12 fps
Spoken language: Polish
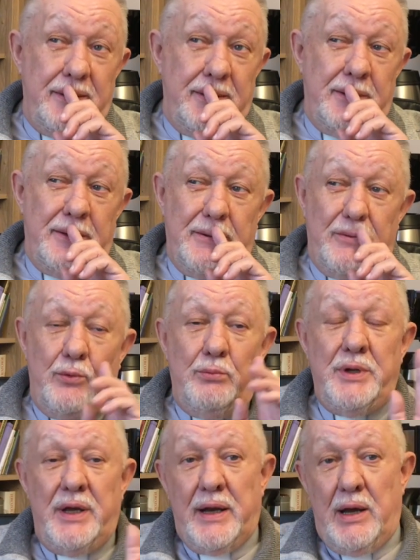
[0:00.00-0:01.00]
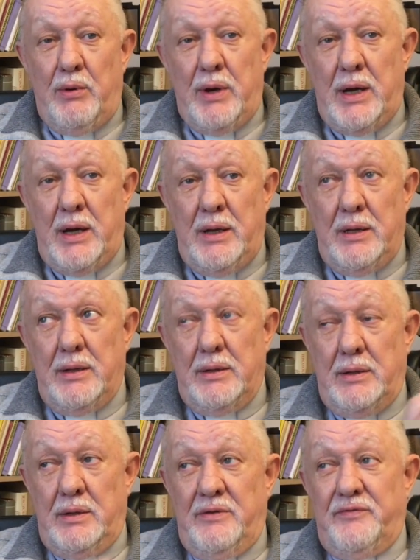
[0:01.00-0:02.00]
yy, ubierała
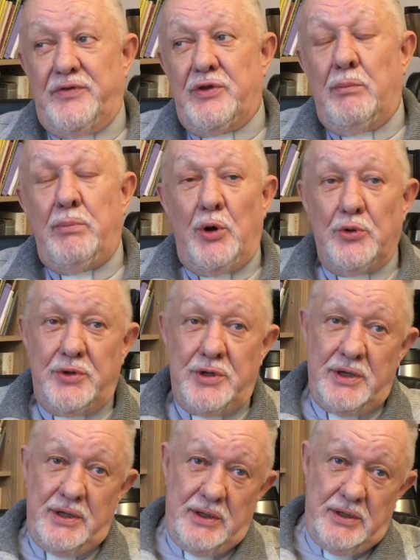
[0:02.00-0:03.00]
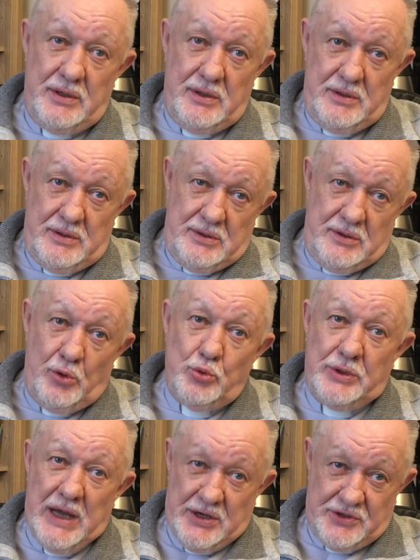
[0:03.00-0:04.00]
y, w soboty
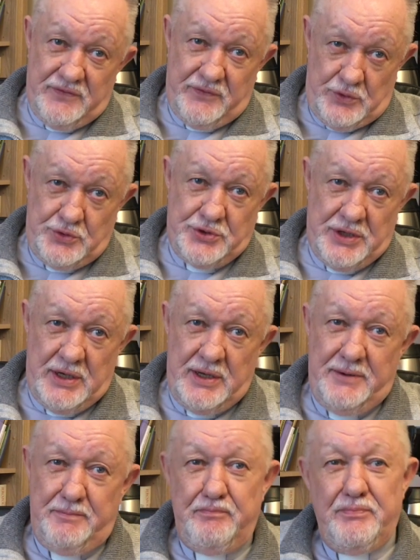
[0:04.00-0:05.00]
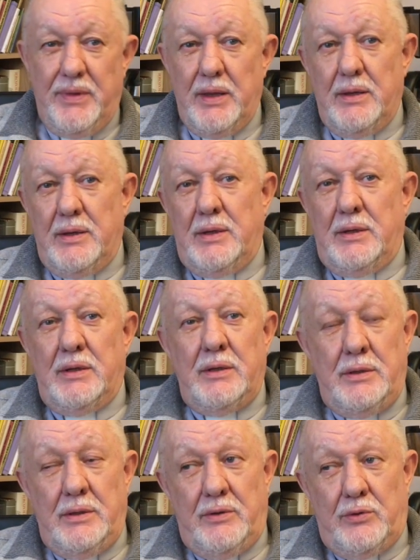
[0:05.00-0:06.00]
ołtarze w kościele.
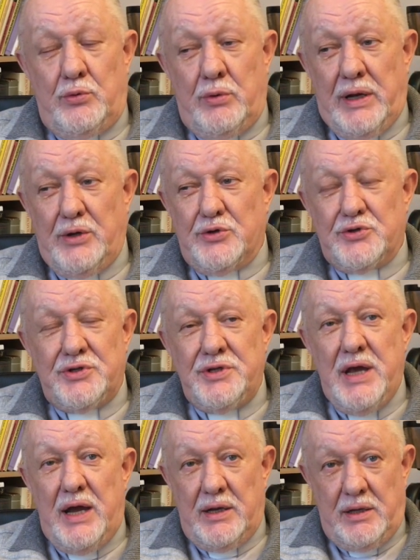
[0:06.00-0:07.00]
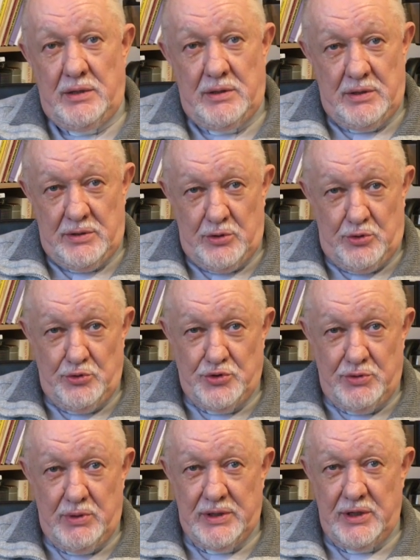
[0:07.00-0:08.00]
I któregoś dnia, kiedy
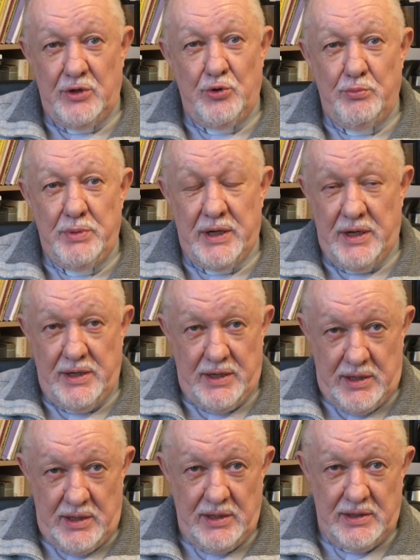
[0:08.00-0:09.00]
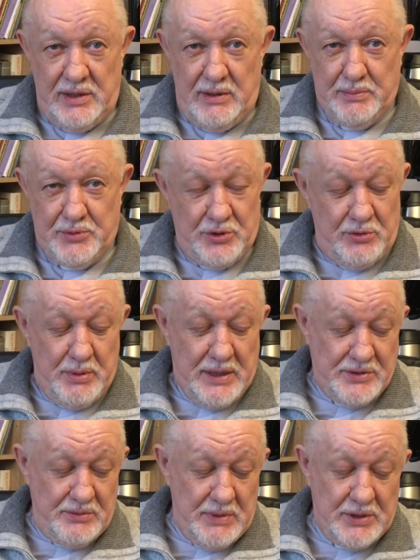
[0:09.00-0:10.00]
dokończyła tego ubierania, klęknęła przed
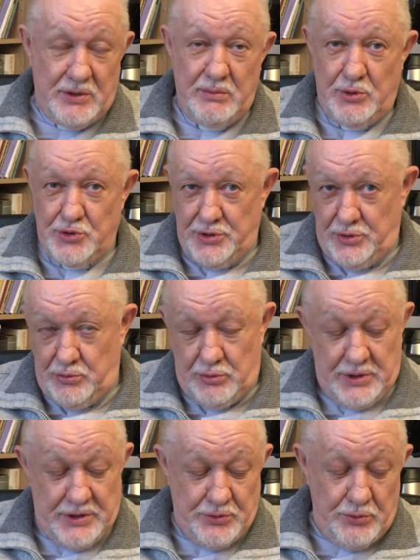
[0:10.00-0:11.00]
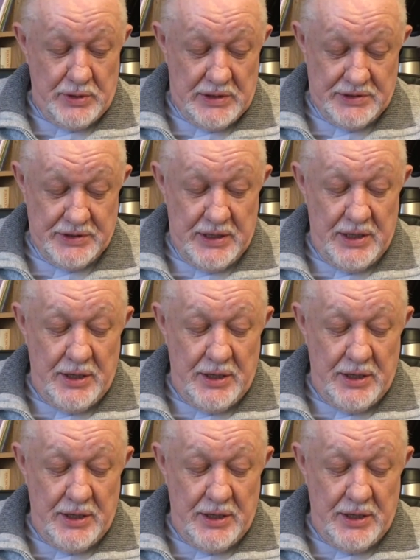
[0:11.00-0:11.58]
obrazem Matki Bożej, który jest u nas